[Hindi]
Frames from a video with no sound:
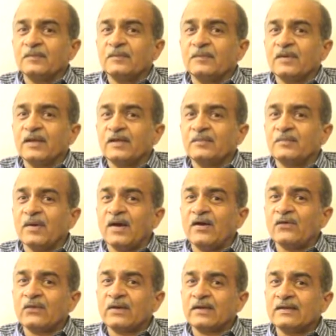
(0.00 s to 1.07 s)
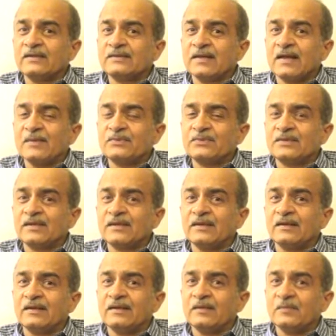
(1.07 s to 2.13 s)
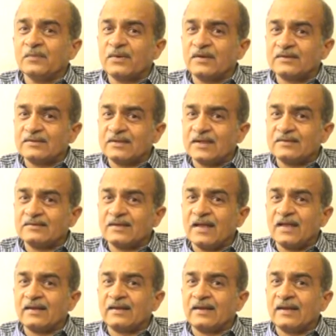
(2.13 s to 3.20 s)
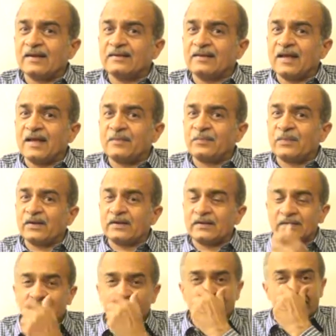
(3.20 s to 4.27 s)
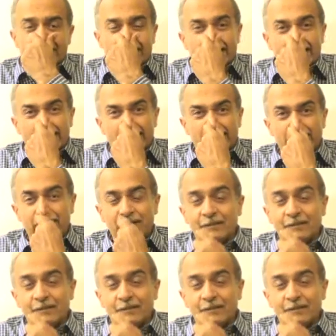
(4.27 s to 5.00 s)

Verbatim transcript: भेदभाव के हिसाब से भ्रष्टाचार के आधार पर दिए जाते हैं